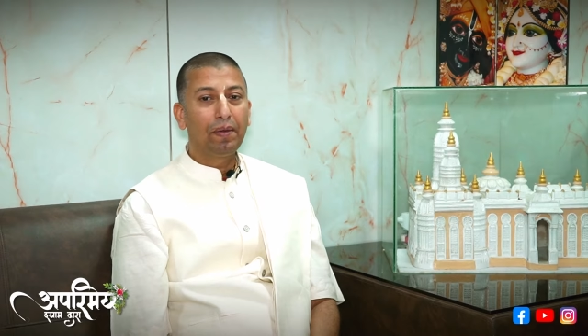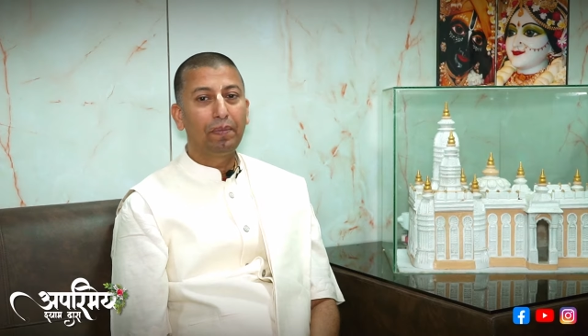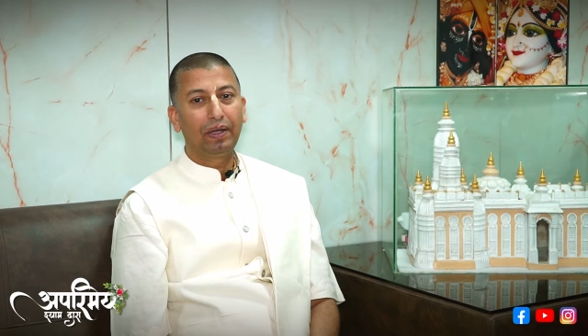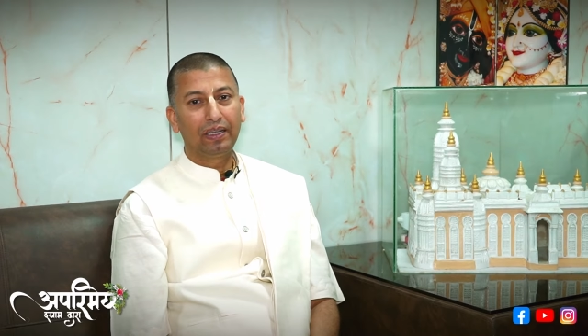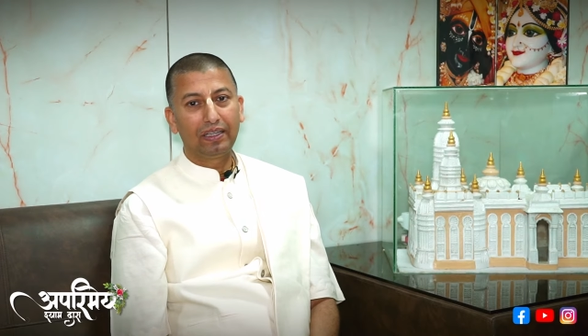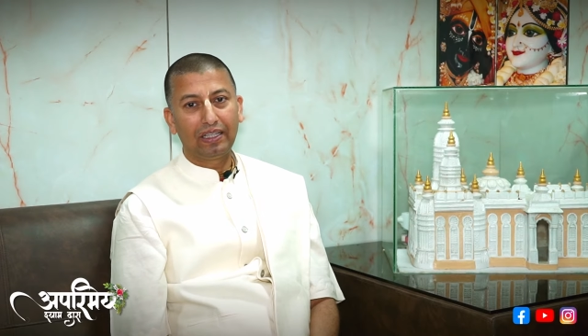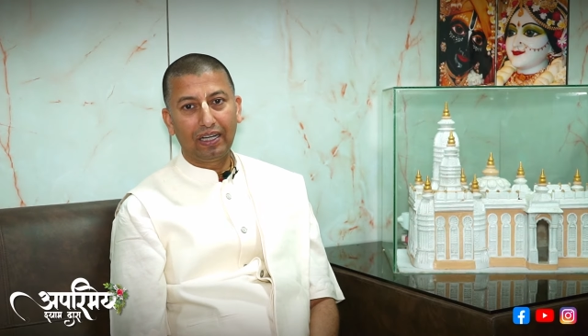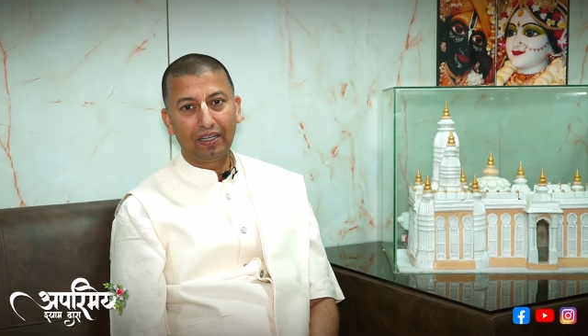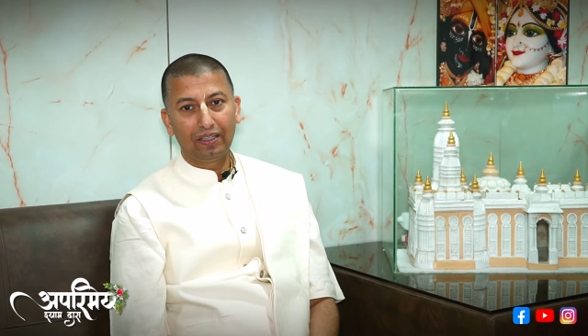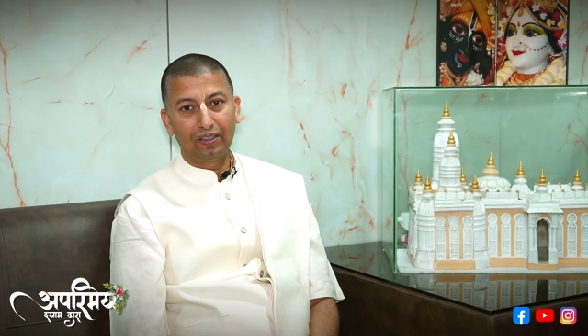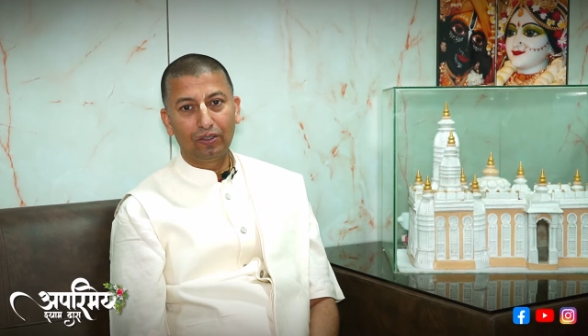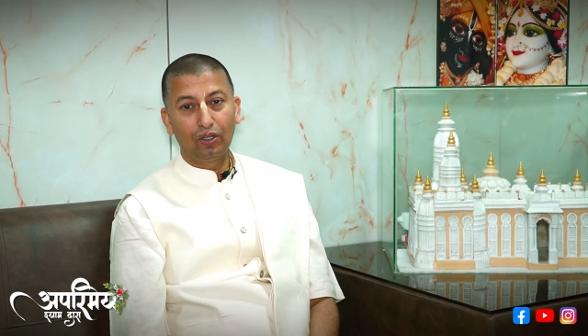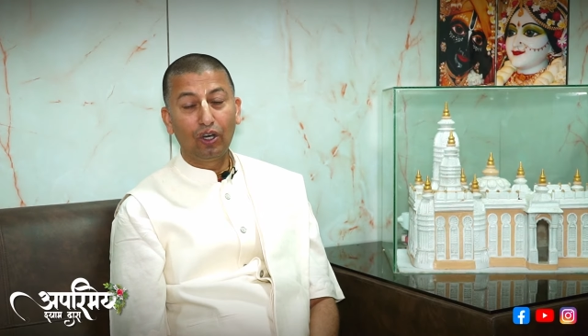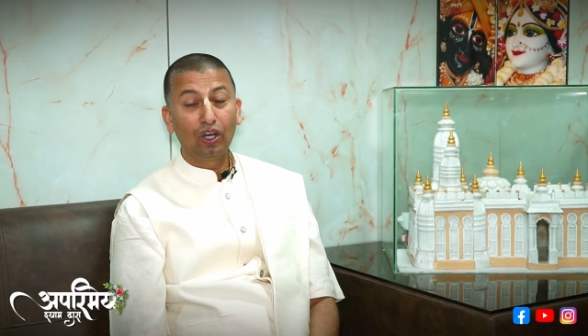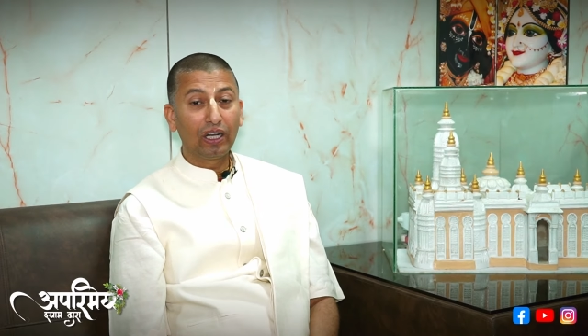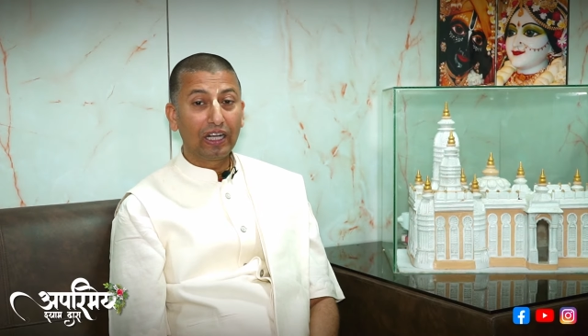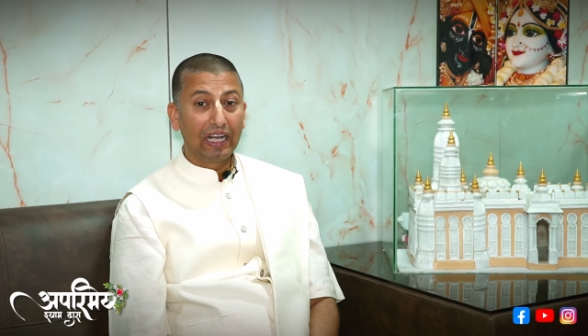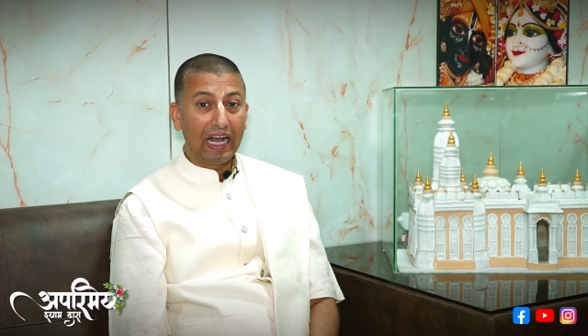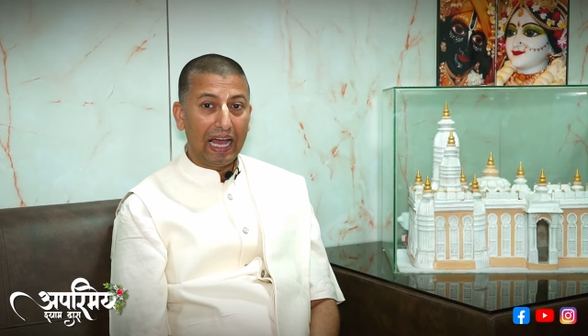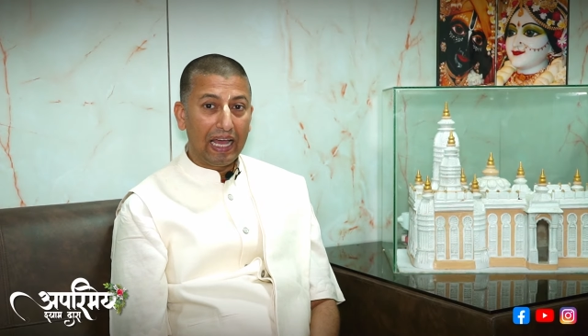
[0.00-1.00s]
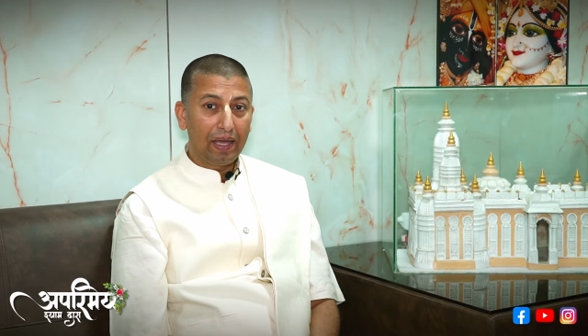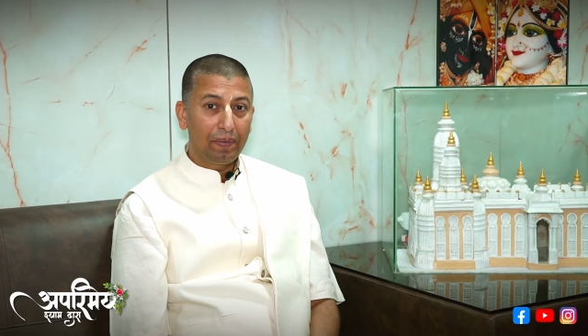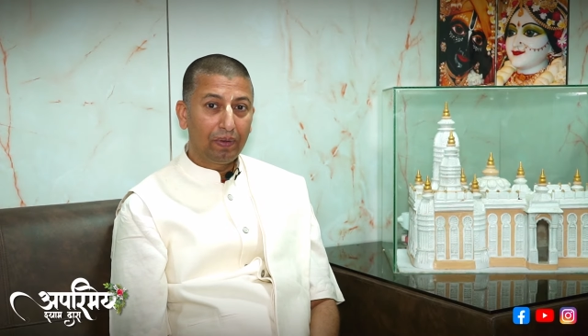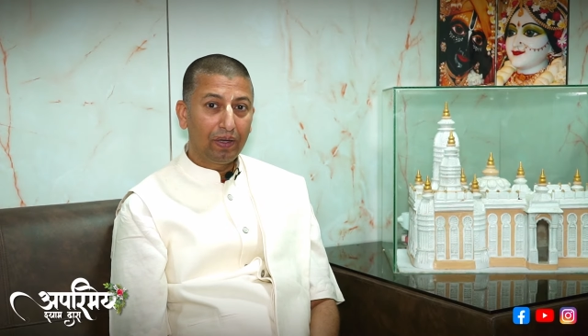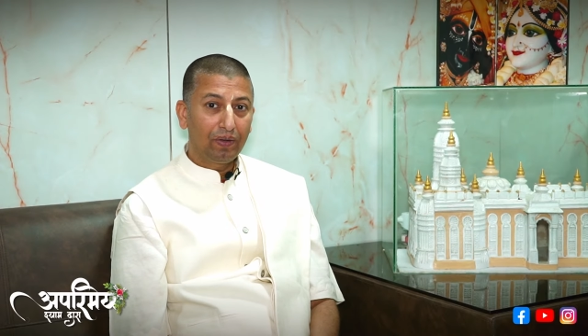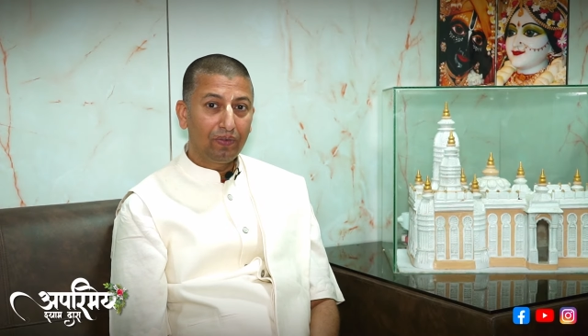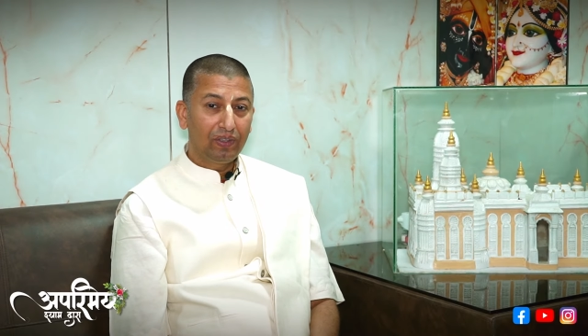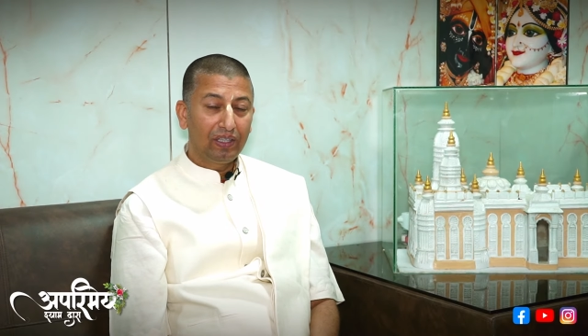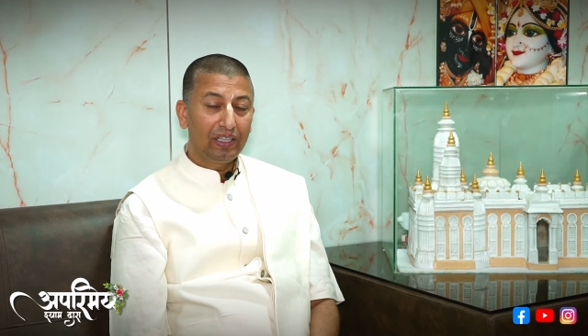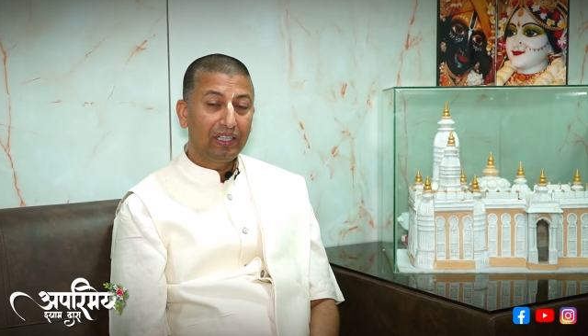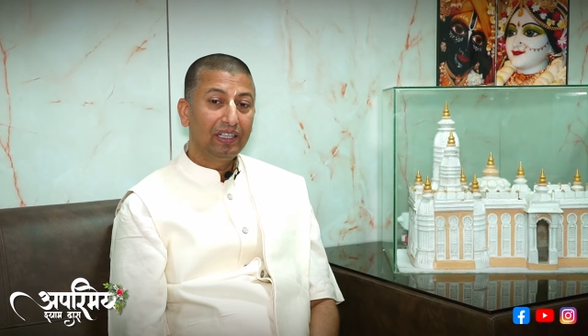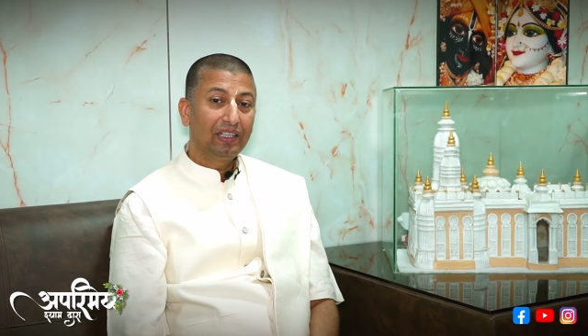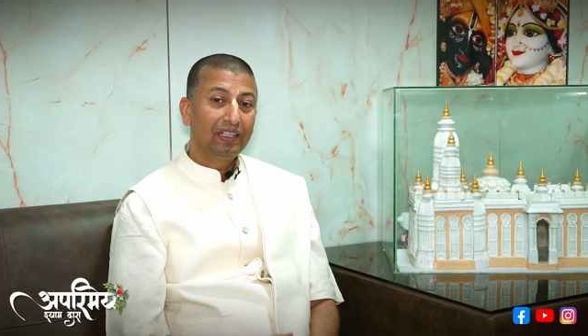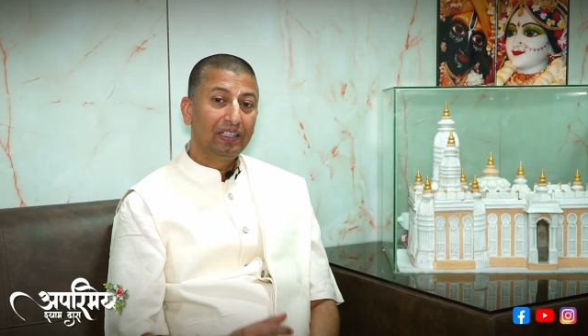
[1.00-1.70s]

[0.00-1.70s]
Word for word: माता और गाय में भी